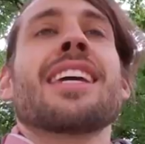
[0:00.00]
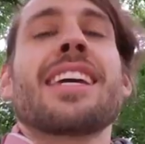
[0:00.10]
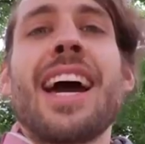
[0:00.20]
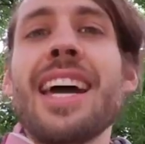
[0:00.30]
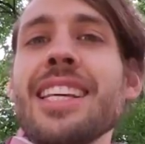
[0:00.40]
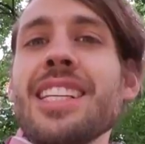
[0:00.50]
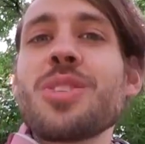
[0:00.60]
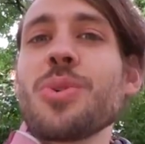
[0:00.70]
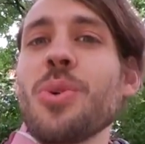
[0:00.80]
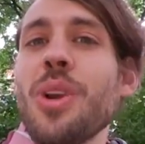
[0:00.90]
gar nicht
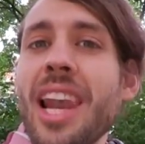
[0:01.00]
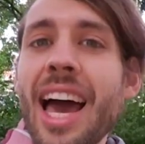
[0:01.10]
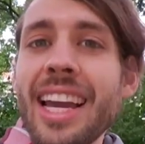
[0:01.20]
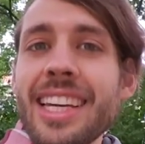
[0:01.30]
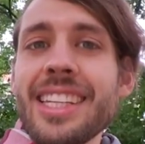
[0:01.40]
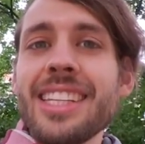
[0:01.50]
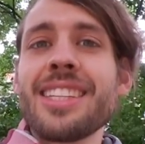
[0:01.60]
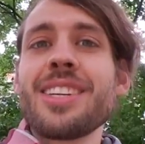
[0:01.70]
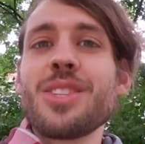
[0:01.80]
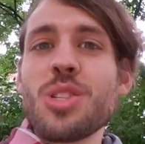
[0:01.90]
so
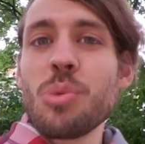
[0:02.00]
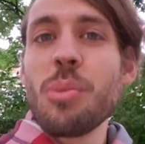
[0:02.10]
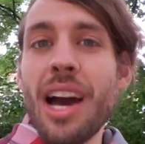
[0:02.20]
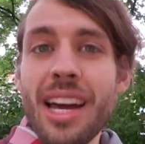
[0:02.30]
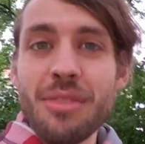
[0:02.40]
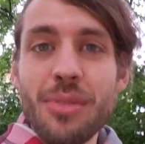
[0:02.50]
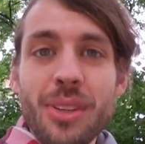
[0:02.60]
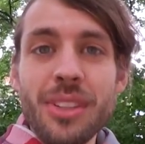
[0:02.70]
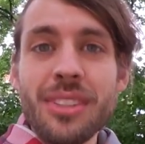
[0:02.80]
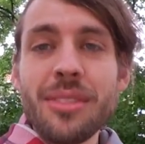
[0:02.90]
leicht zu
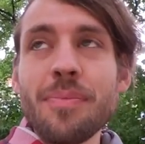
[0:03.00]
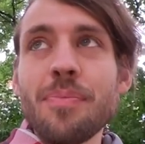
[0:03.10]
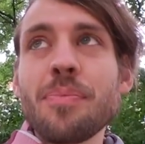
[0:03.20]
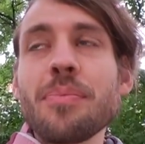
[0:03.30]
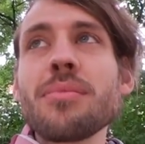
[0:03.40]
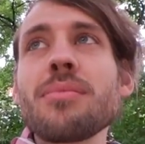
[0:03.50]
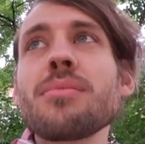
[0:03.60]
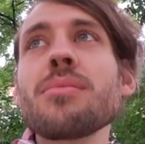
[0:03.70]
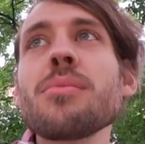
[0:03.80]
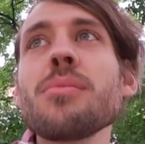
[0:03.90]
beantworten.
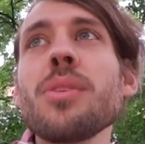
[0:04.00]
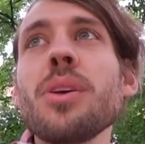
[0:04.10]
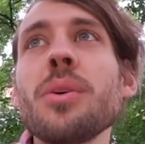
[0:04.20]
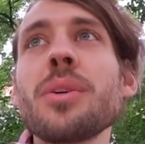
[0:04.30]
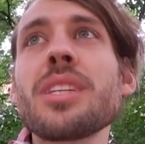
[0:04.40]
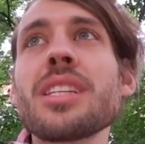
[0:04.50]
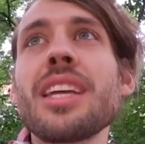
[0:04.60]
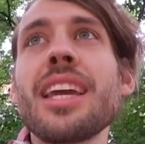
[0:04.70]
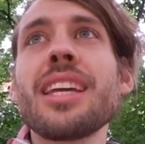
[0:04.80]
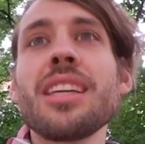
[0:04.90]
Und ich
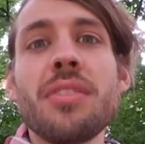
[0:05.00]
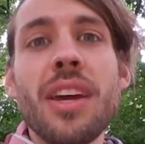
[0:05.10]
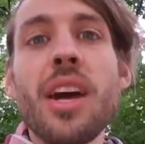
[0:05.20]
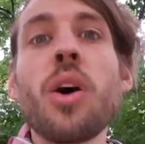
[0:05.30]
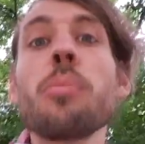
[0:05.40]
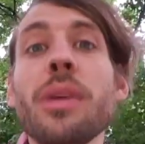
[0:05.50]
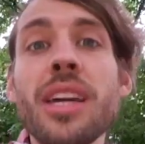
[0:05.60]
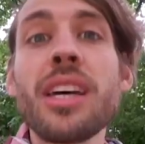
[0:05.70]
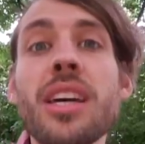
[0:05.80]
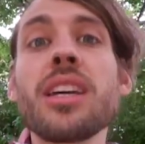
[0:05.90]
denke, ich werde auch
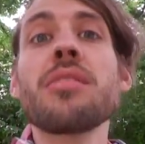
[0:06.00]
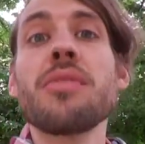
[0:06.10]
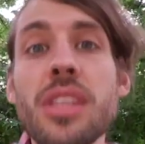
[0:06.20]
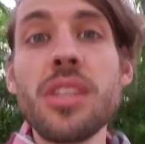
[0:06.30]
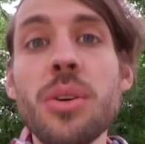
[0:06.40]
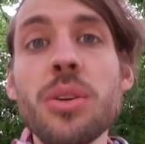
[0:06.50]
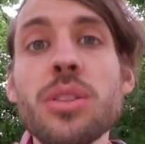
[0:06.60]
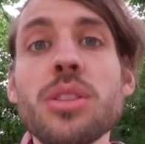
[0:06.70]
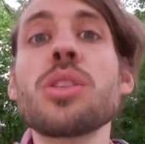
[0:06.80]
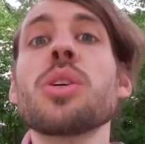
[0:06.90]
mehrere
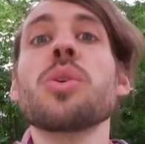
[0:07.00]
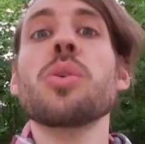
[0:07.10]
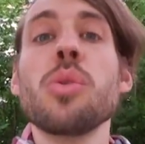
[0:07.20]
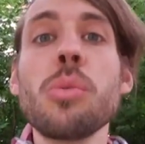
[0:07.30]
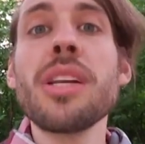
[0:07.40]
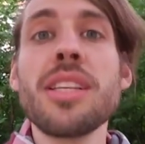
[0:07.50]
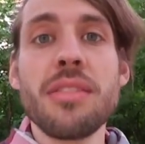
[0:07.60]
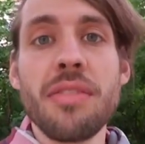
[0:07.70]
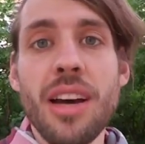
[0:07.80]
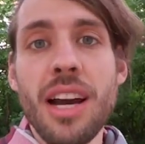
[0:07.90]
Videos über diese
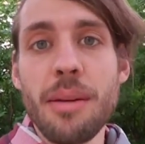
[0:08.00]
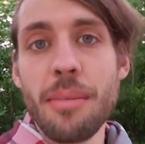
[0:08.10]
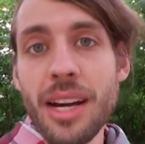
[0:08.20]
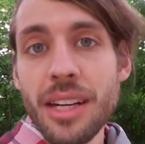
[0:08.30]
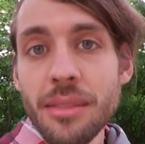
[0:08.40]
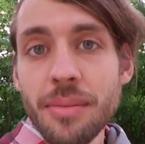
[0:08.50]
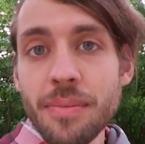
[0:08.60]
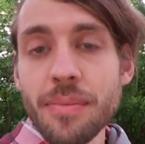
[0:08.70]
Frage machen.